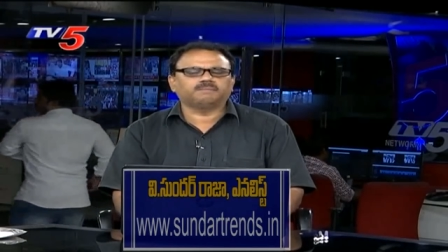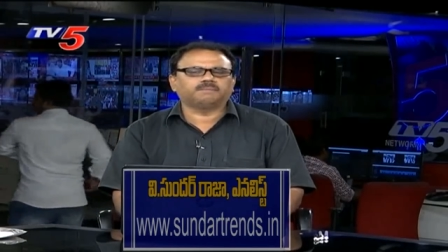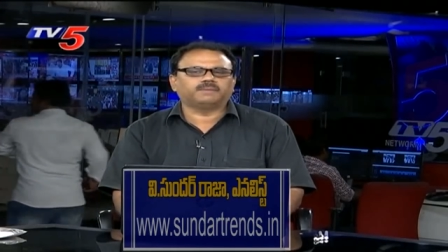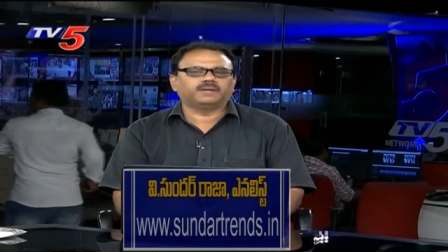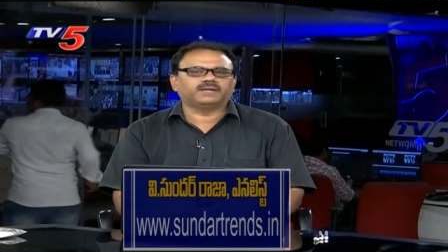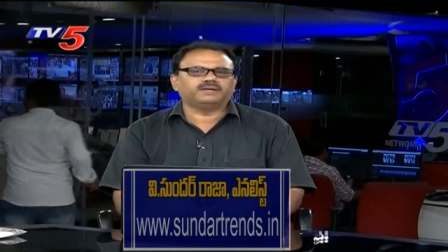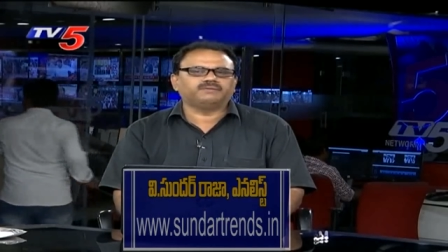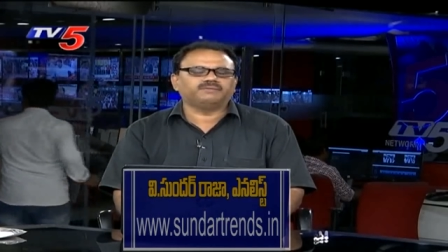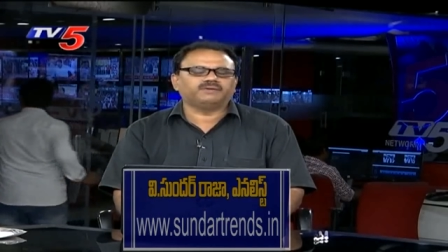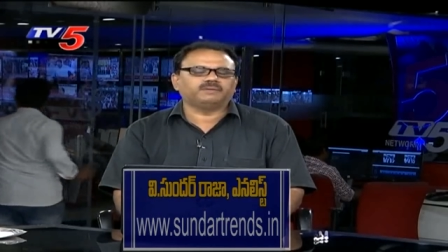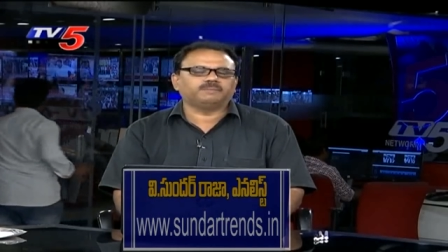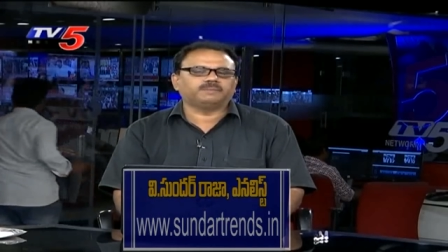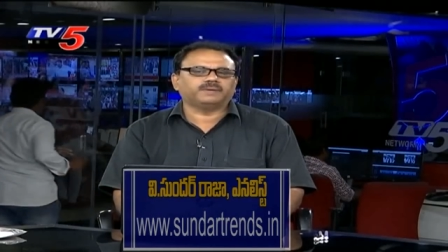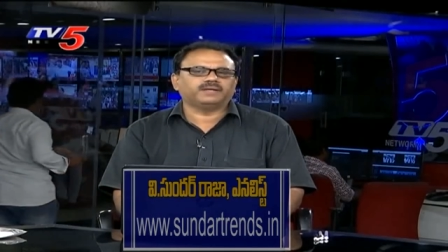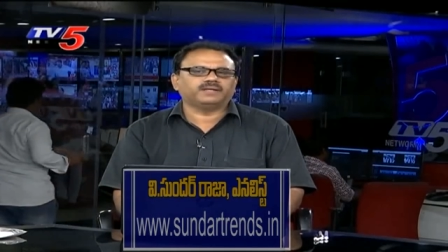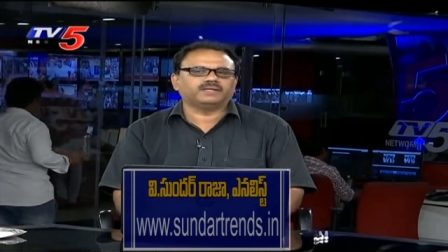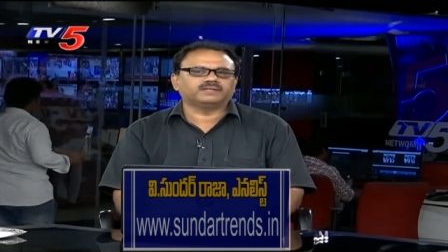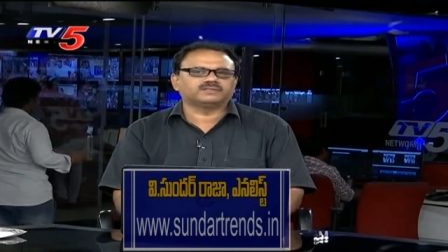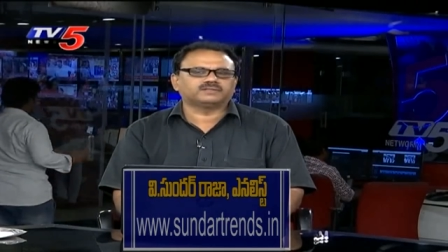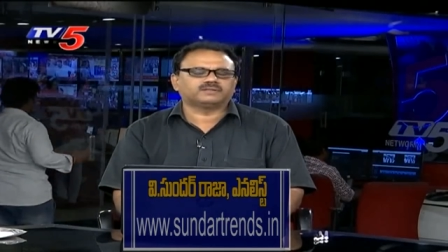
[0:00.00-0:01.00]
పన్నెండు వేల
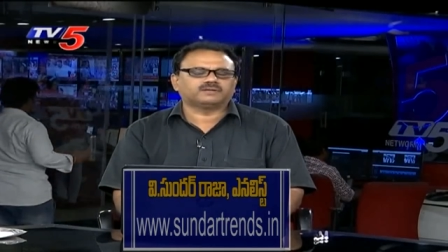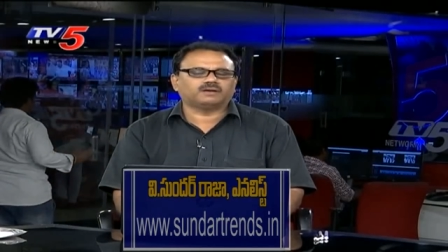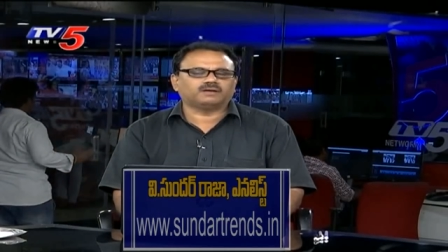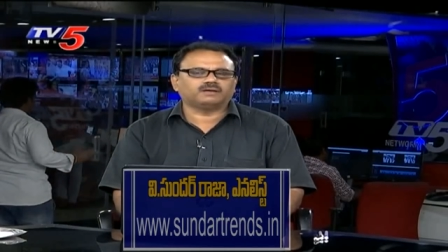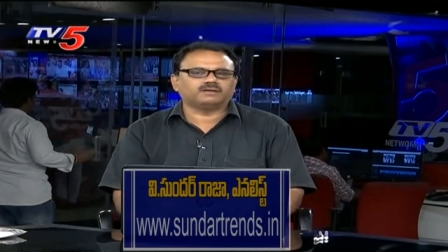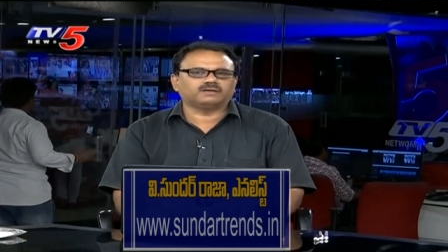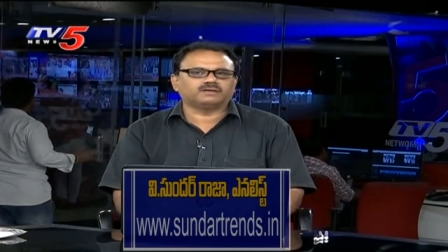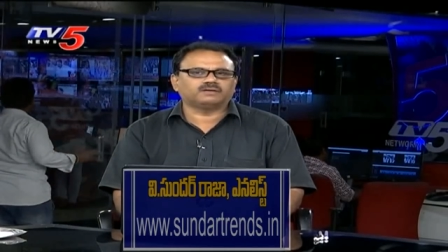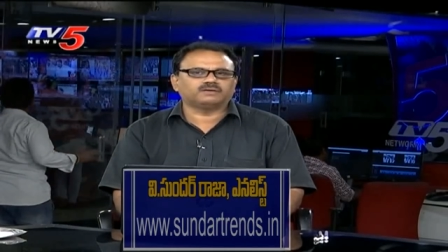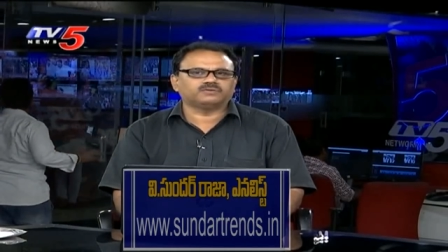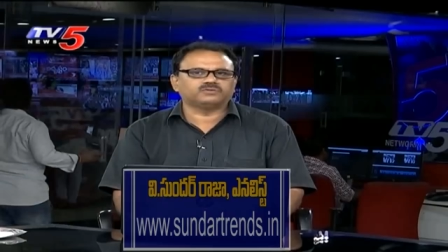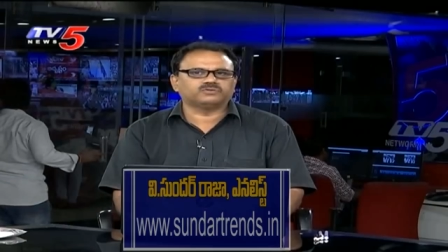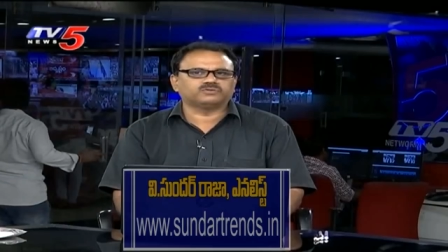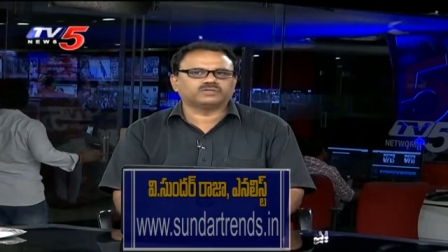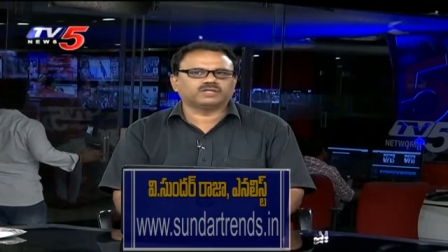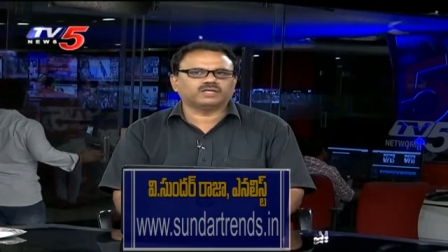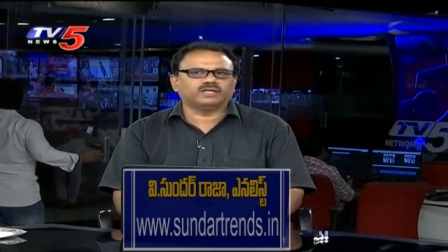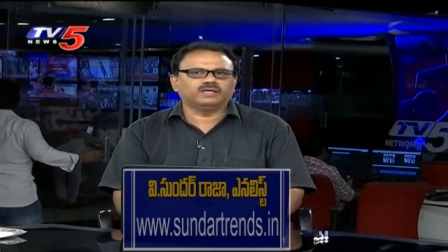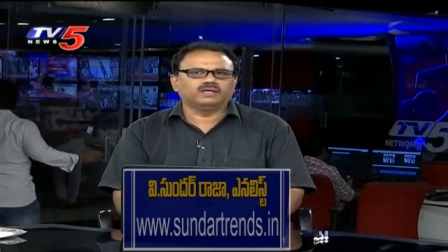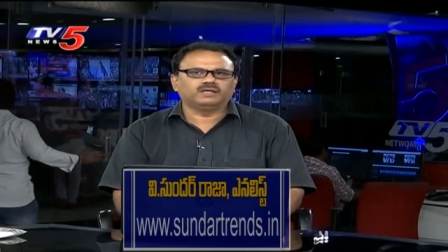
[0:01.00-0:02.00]
పైన స్ట్రాంగ్గా క్లోజ్
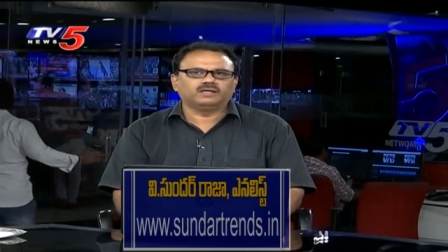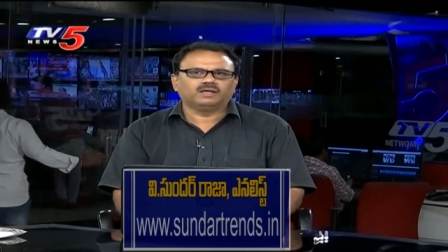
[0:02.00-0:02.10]
అవుతాయి